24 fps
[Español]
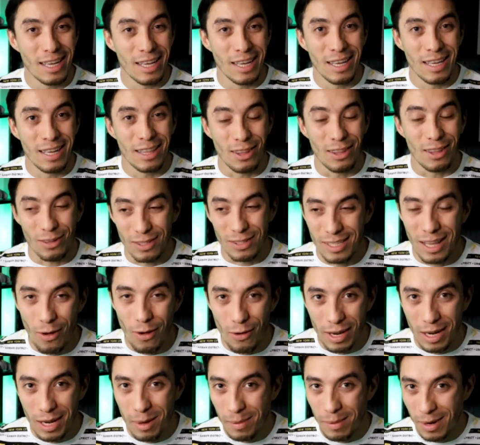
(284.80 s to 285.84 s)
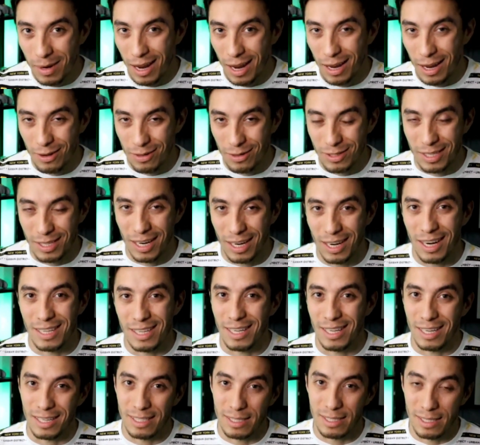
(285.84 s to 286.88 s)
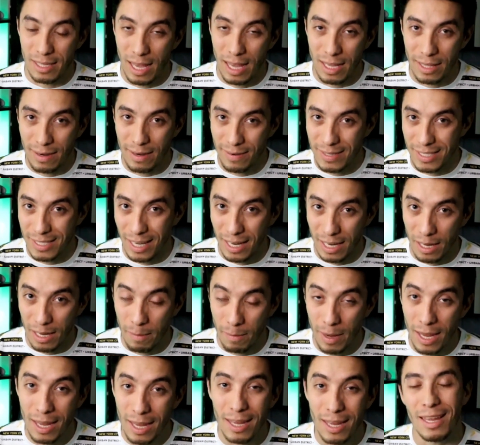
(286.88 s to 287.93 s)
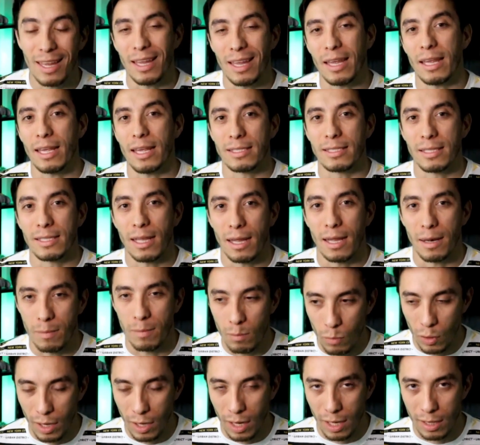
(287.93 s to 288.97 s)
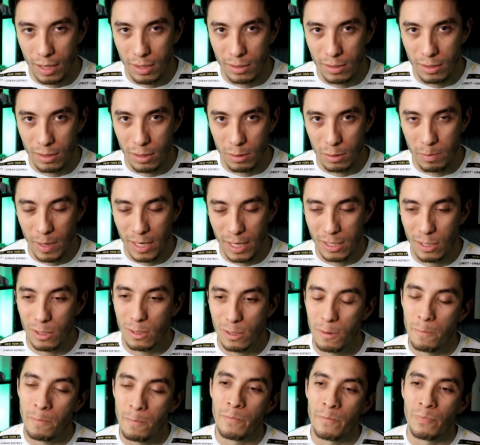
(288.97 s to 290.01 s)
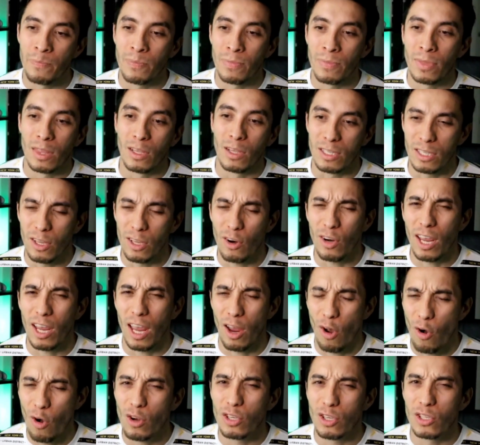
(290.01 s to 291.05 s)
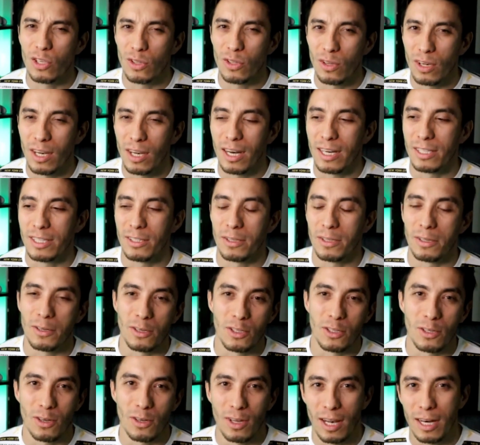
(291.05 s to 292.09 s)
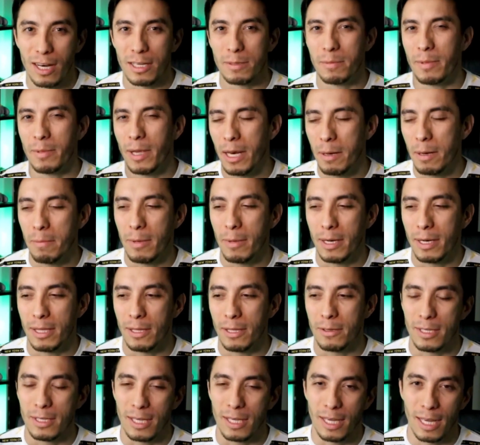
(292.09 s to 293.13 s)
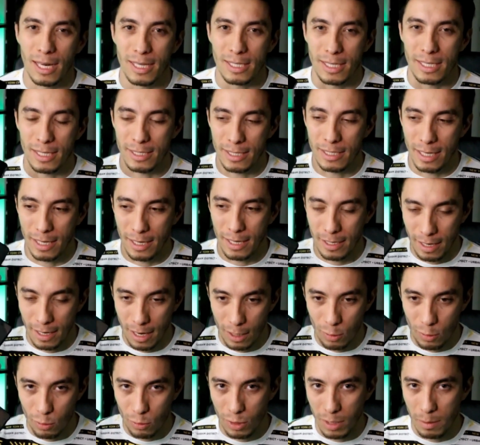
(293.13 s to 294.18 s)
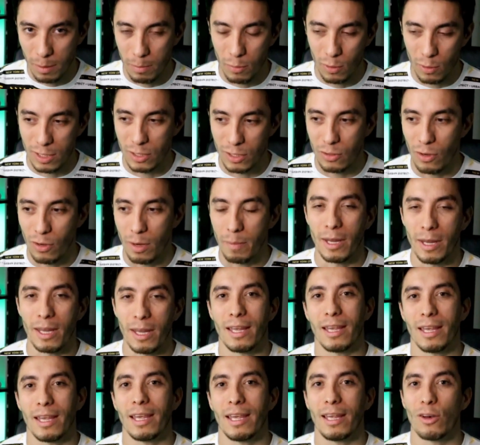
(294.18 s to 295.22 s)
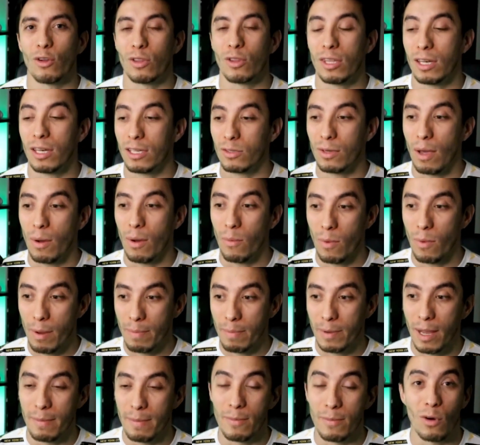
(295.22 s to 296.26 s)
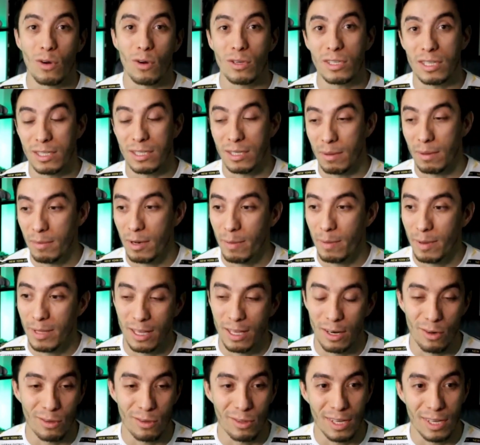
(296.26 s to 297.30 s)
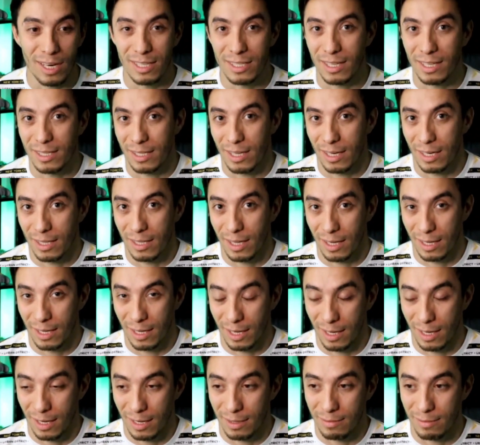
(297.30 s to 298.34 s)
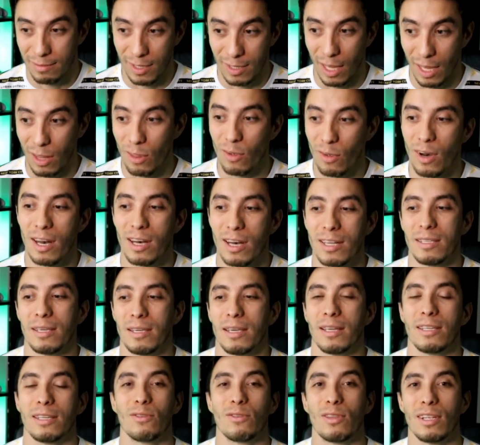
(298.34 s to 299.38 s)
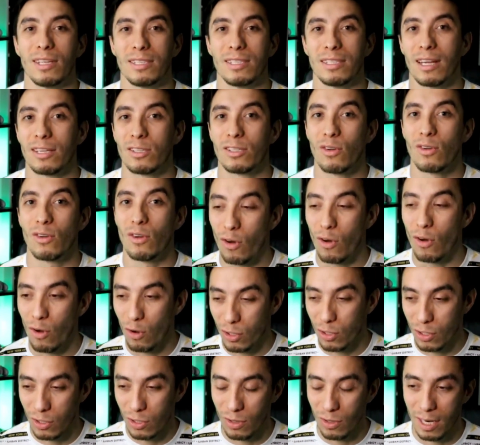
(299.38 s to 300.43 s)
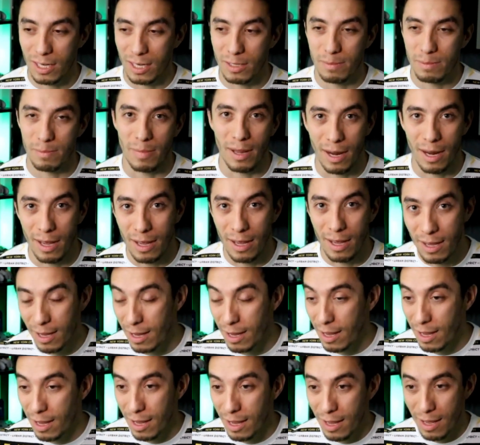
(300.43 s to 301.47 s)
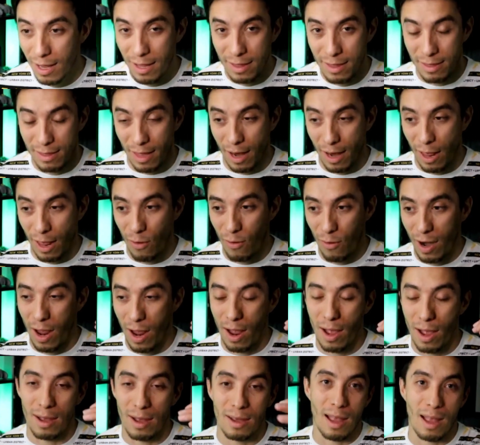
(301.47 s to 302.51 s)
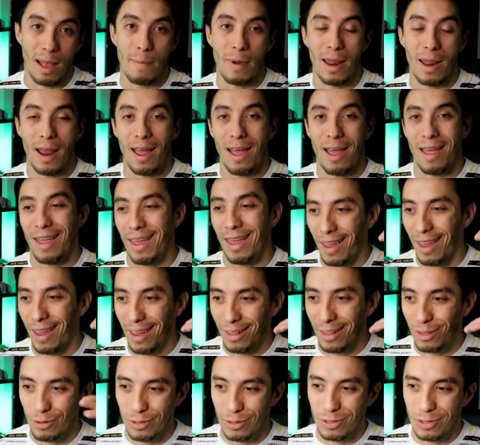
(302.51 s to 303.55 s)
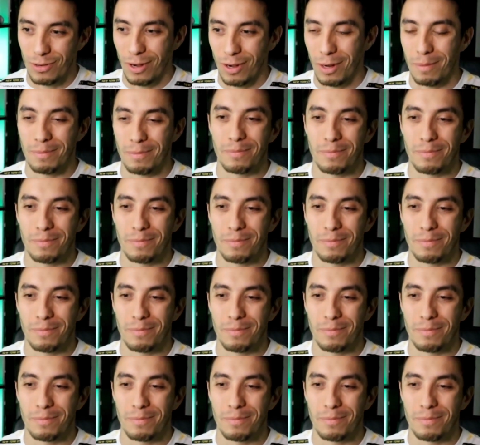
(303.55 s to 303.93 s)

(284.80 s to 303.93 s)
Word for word: Entonces la única manera de conseguirlas es a través de eBay y están muy altos los precios. Entonces creo que 8 dólares son 8 dólares bien invertidos si quieres hacer algún tipo de streaming y no tienes una webcam o si simplemente no quieres gastarte 100 dólares y quieres utilizar solo 8 dólares para tener una cámara en tu stream.